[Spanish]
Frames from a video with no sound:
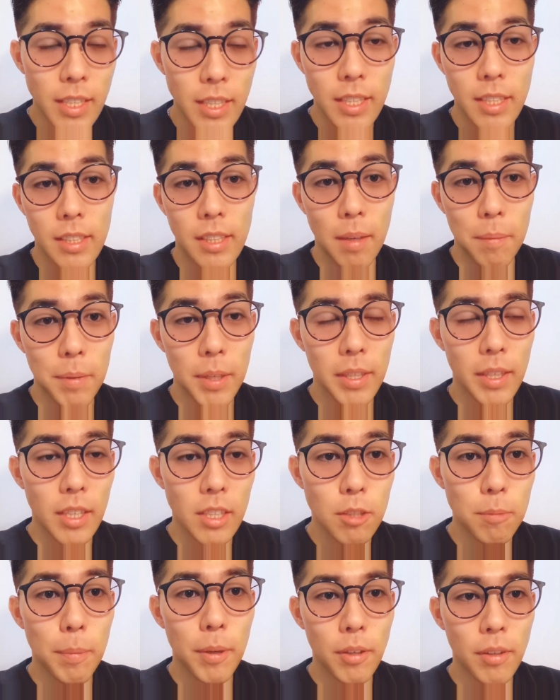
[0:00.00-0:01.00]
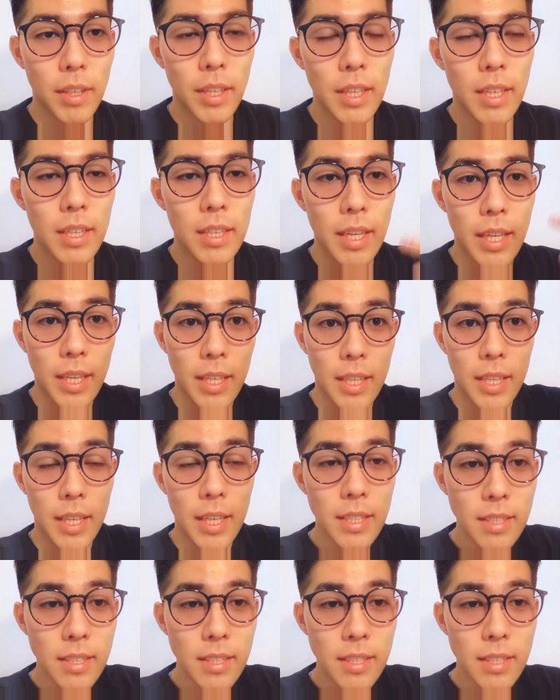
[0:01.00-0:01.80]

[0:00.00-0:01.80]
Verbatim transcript: y también espero que eh,